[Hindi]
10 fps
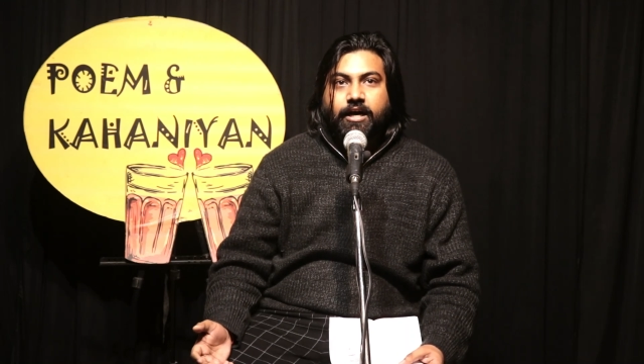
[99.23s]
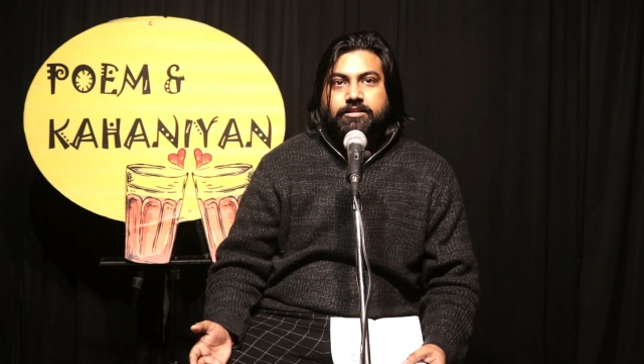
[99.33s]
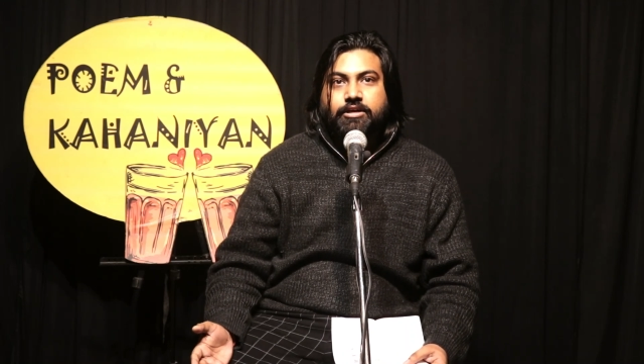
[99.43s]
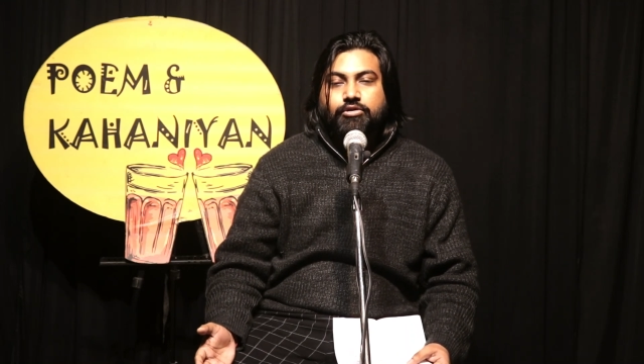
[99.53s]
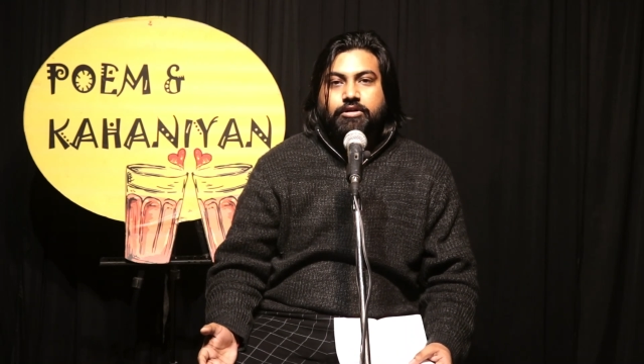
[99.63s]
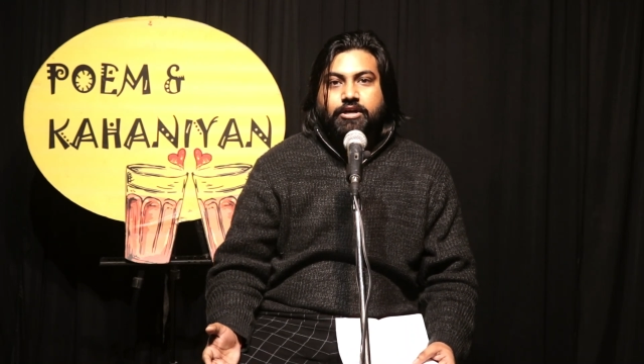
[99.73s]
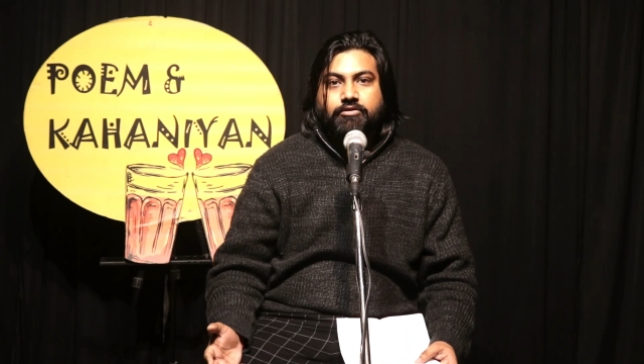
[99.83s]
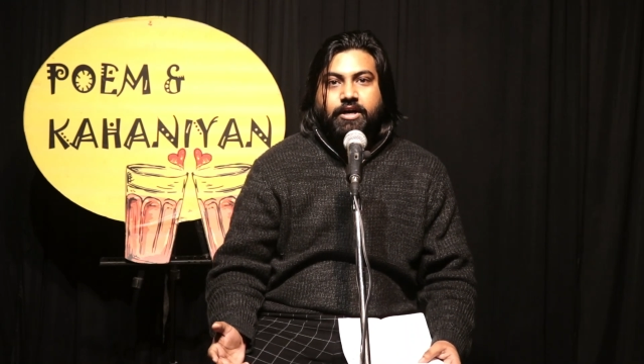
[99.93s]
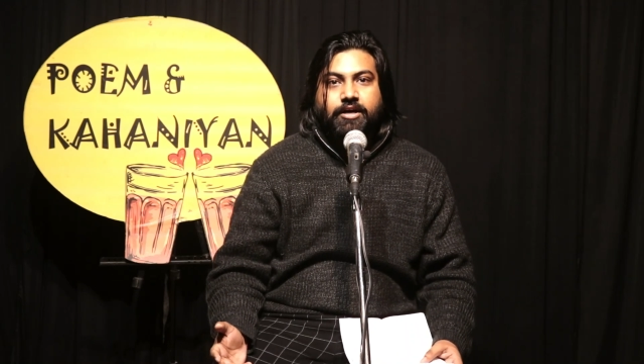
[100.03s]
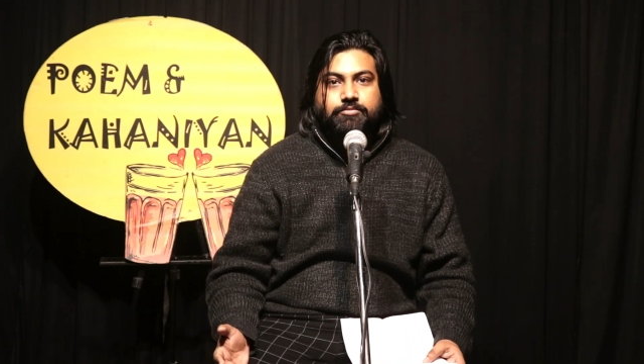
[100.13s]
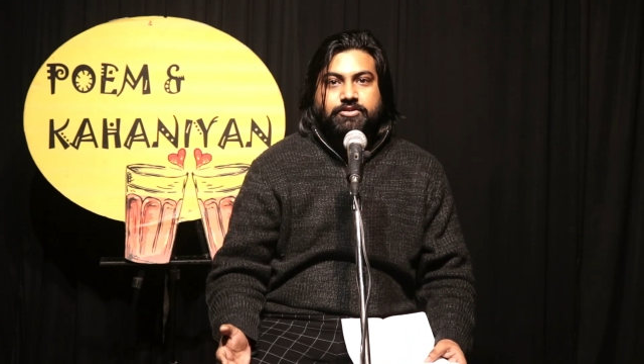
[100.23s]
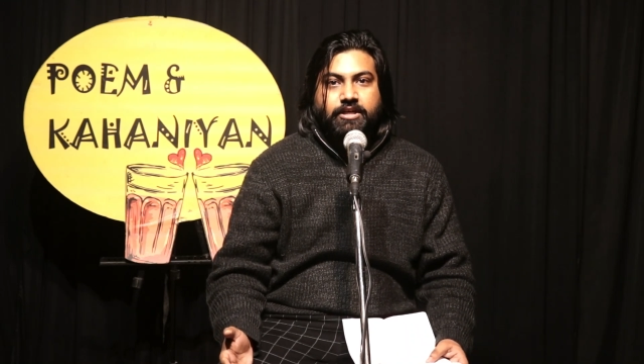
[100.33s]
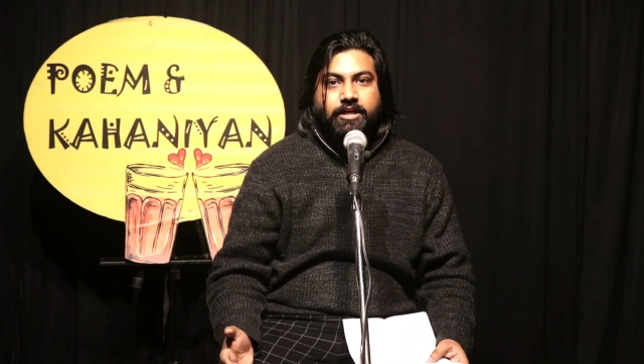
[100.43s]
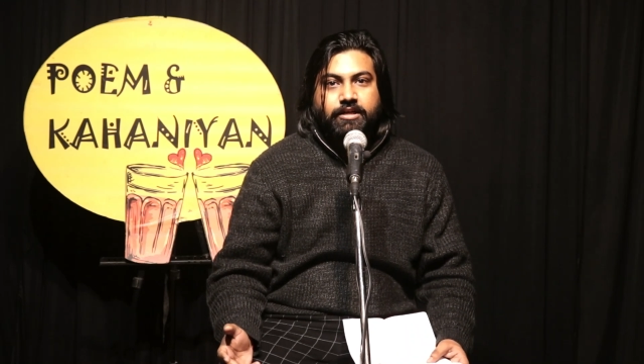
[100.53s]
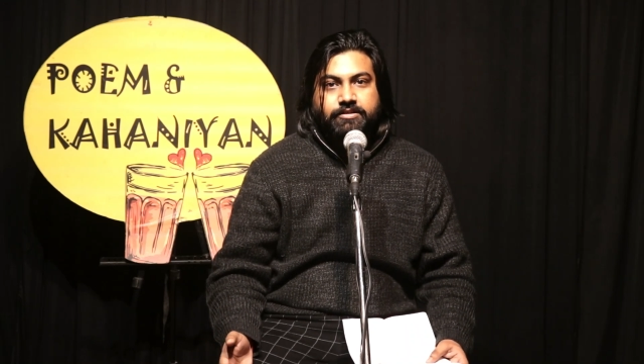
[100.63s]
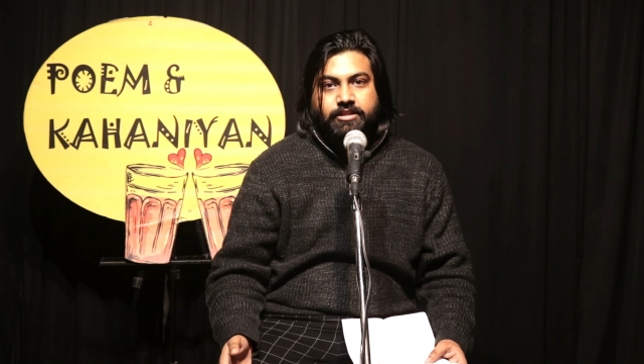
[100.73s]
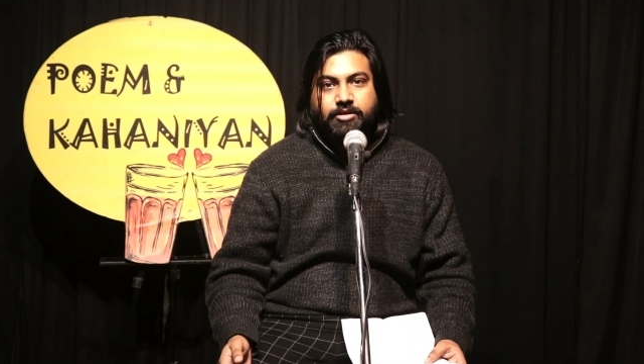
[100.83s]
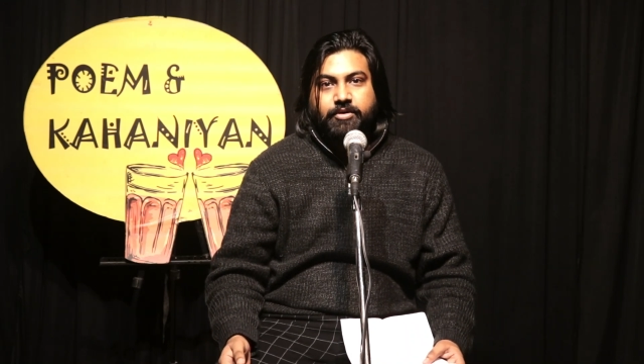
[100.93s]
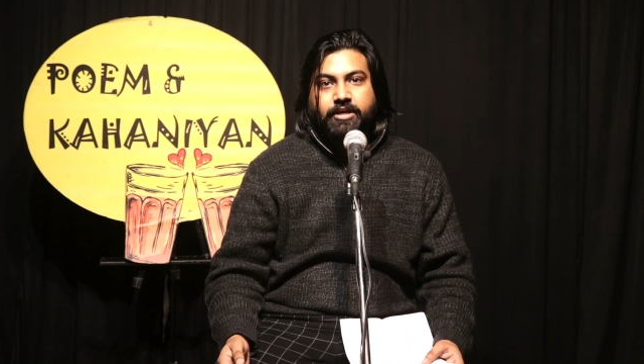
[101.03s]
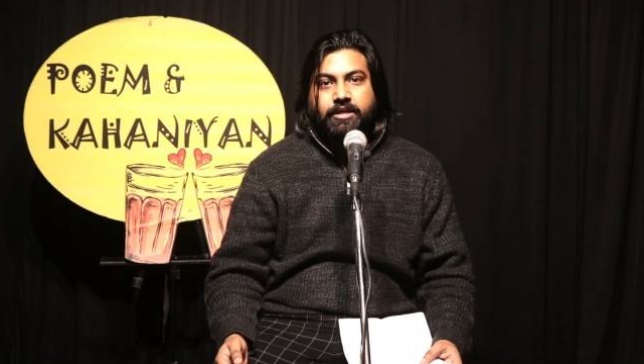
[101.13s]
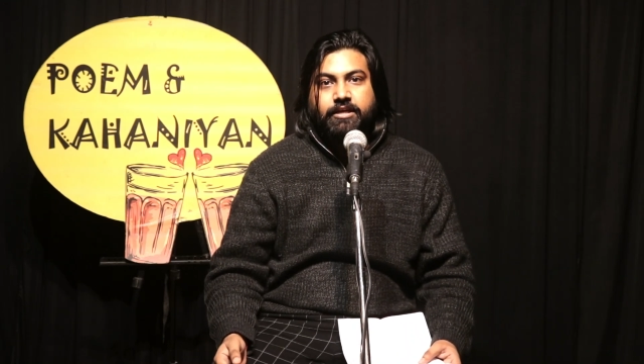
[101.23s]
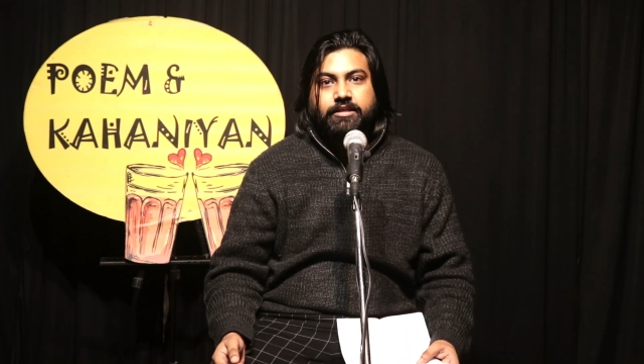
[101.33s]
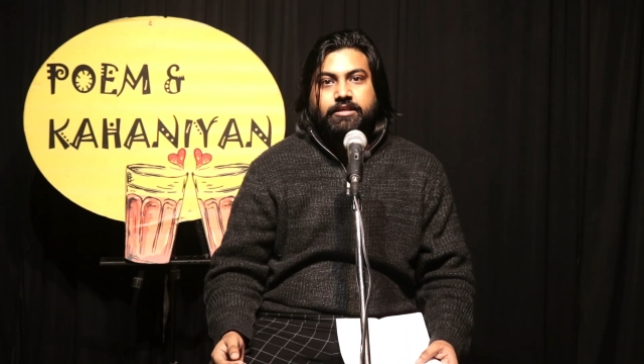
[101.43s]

आता होगा ख्वाब ज़रा रस्ते में है